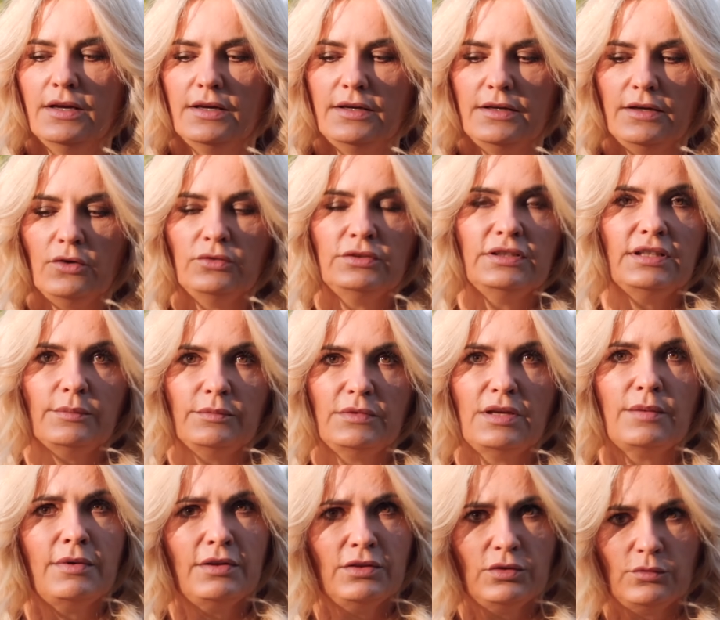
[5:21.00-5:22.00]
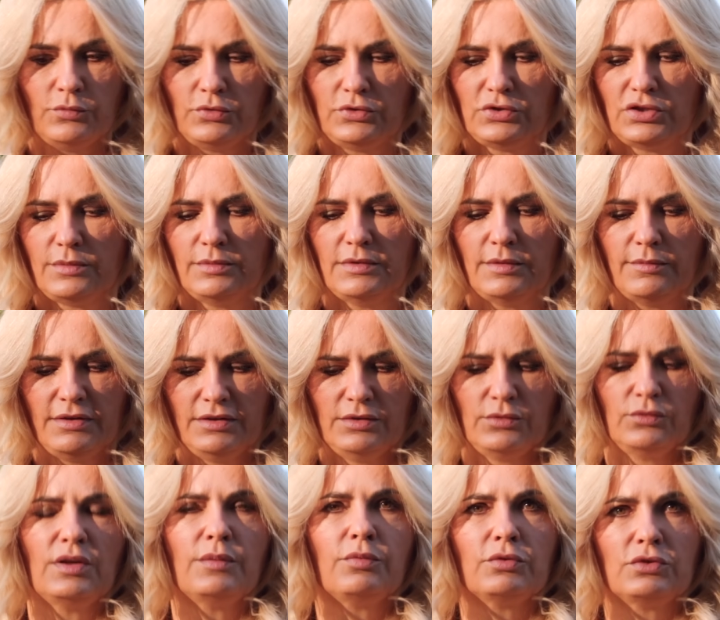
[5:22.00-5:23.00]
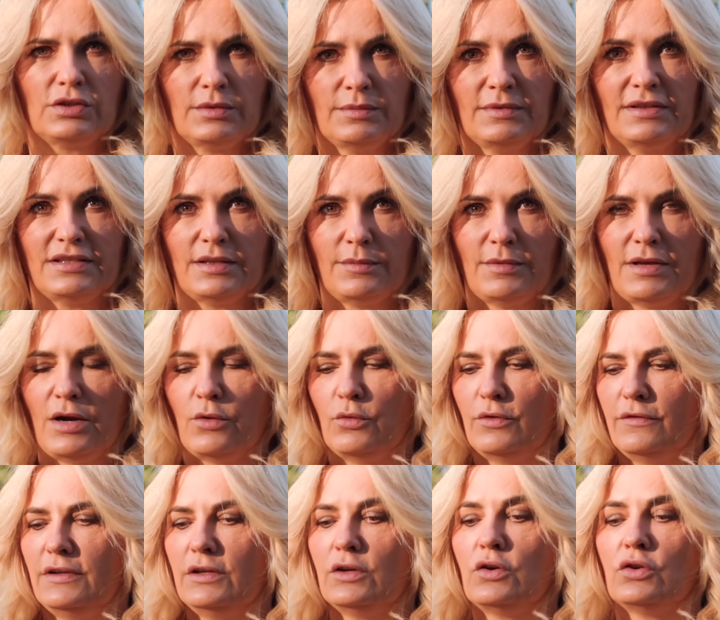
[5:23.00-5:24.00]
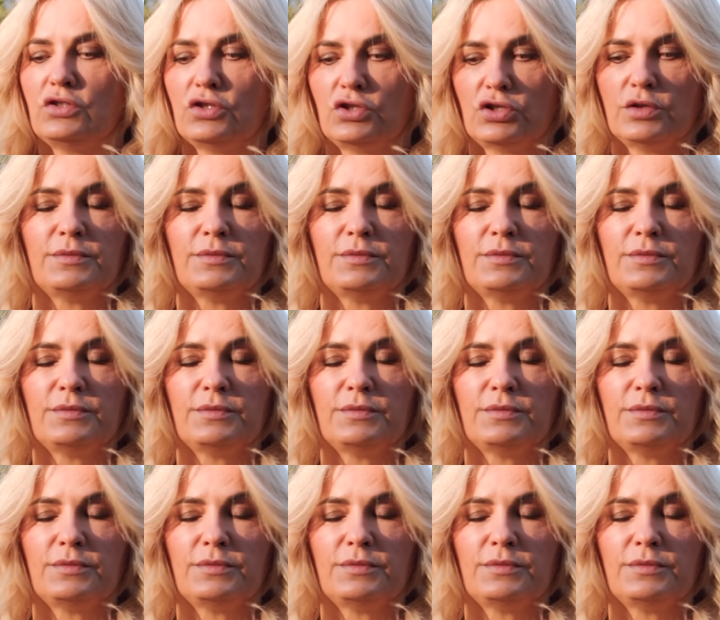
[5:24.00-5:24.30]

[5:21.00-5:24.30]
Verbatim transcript: E, one nam nie będą potrzebne, będą niepotrzebnie zabierały wilgoci,